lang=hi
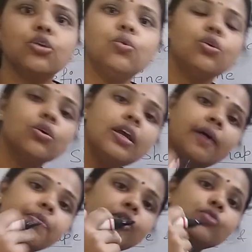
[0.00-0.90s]
क्यों क्योंकि
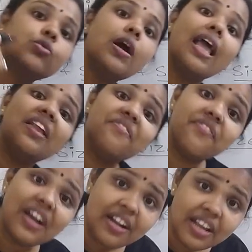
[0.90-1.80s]
हमने उसको
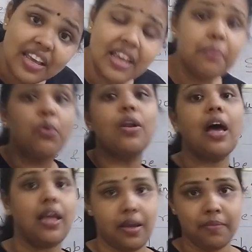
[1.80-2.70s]
एलिफेंट ही
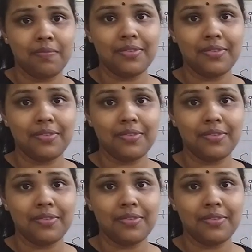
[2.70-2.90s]
बोला है